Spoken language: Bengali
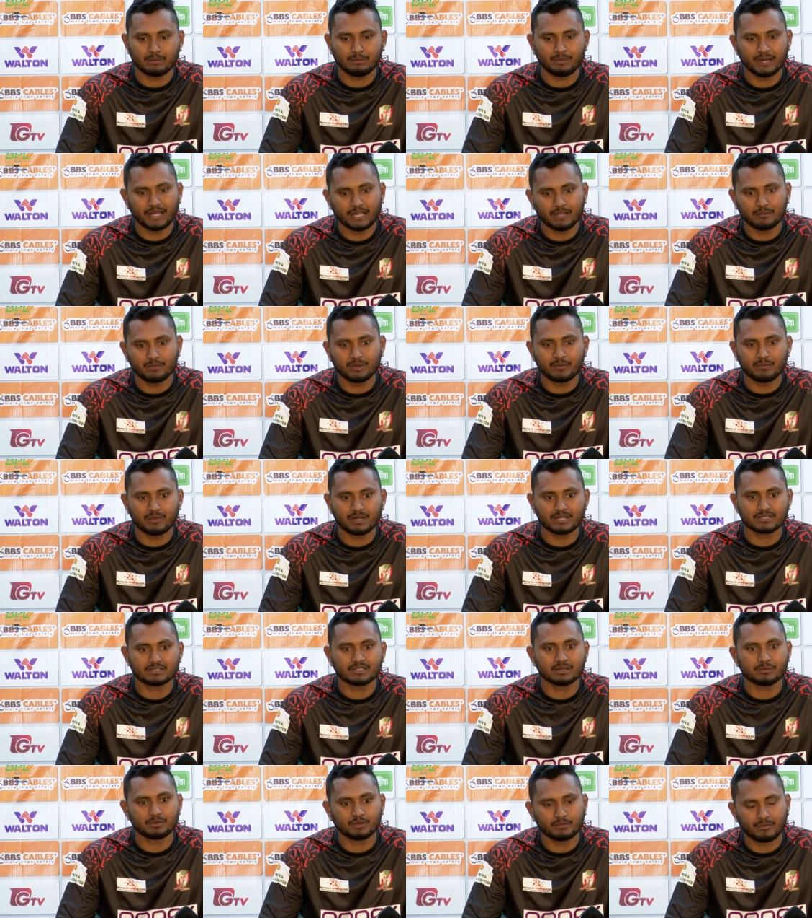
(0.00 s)
প্লেয়িং
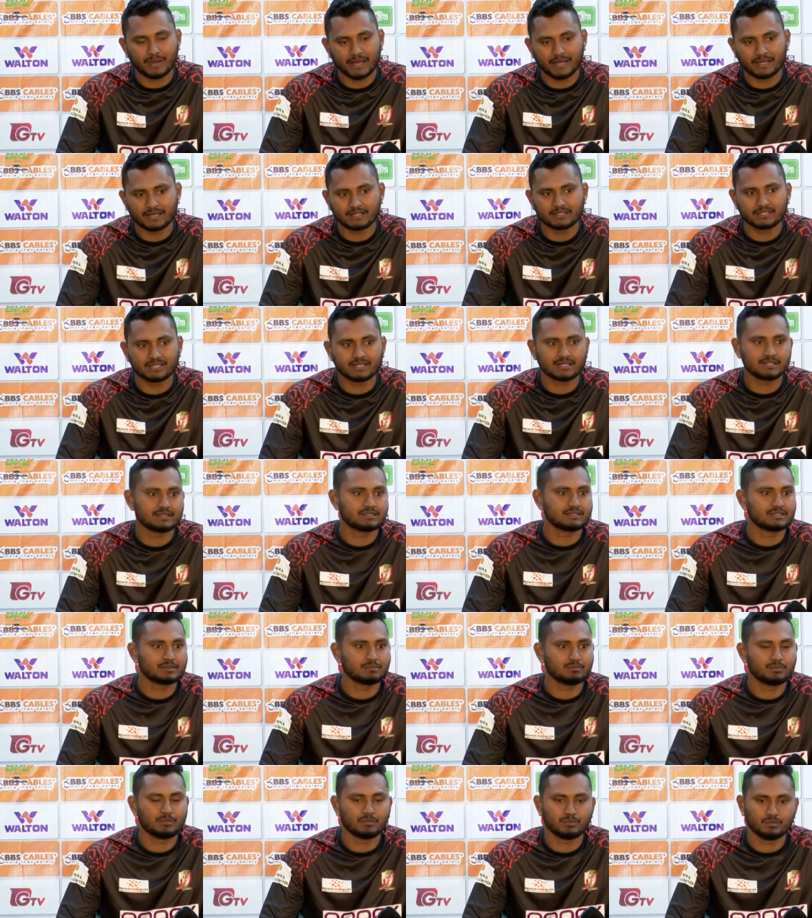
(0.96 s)
মেম্বার্স এবং বাইরের যারা আছে
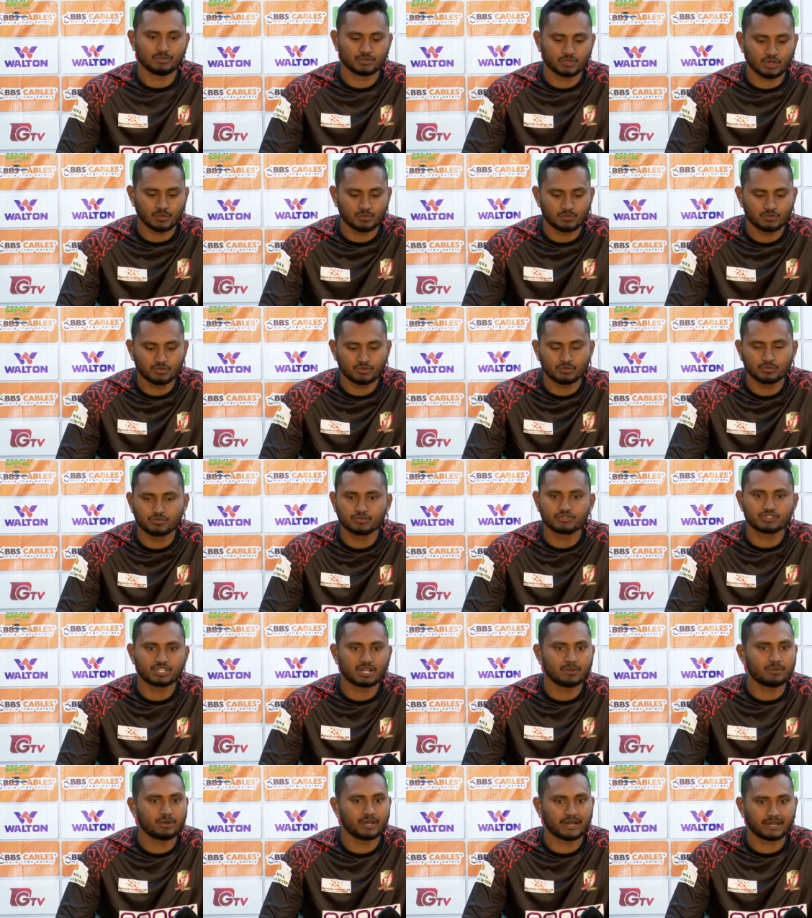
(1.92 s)
সম্পূর্ণ
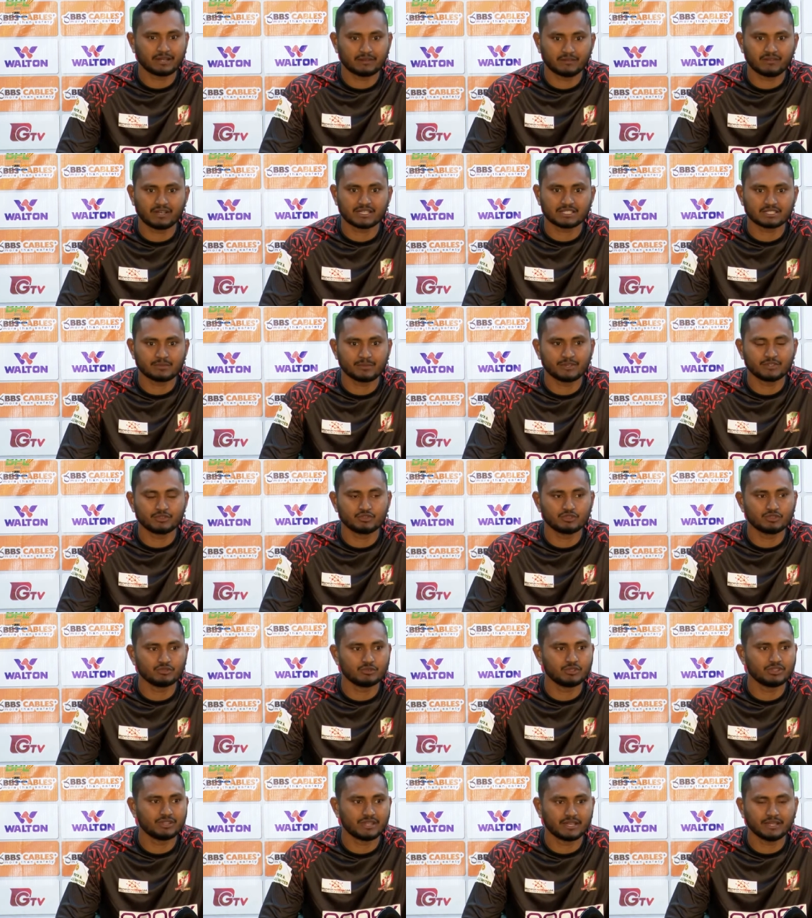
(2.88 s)
বুস্ট আপ হয় একটা ফার্স্ট ম্যাচ
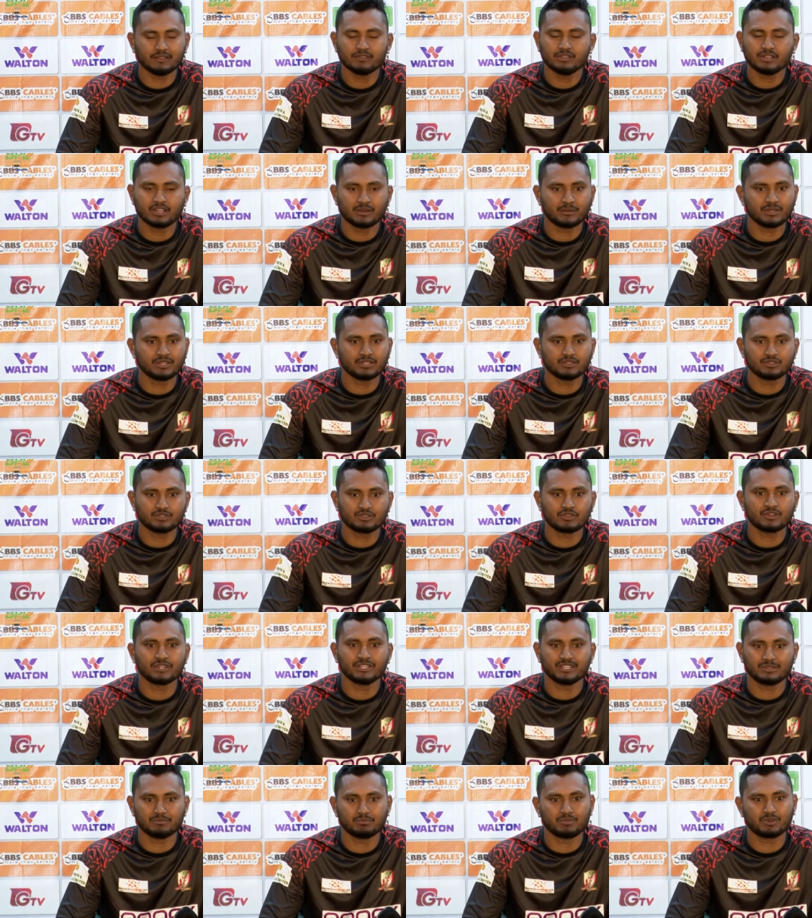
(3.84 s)
যদি উইন থাকে তো এটা আমাদের জন্য
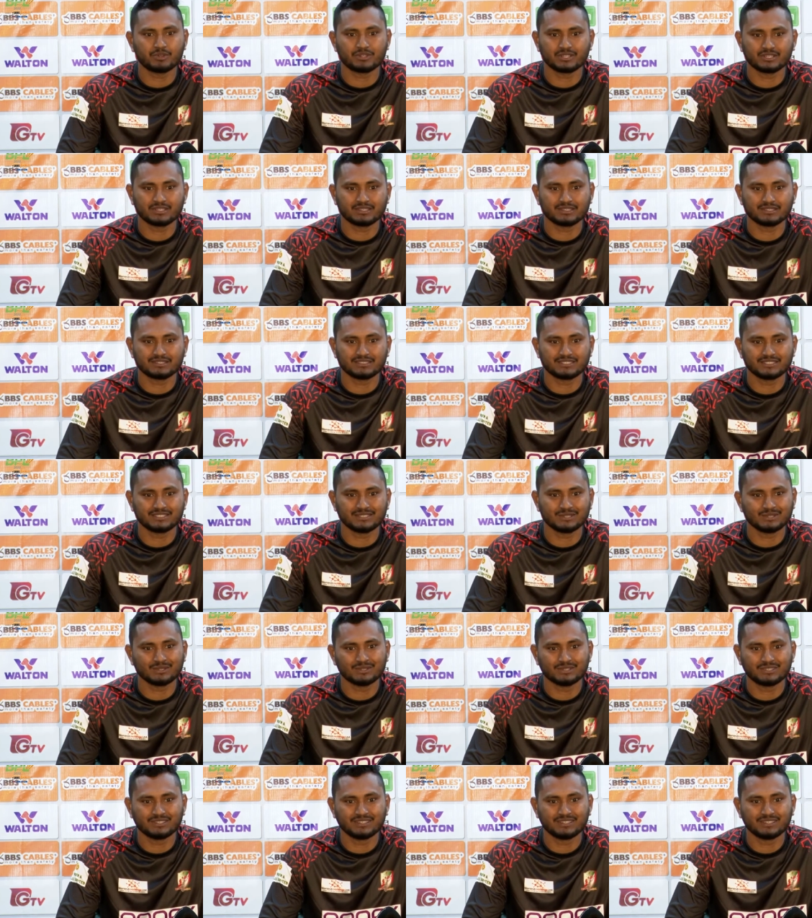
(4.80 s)
অনেক ইম্পর্টেন্ট ছিল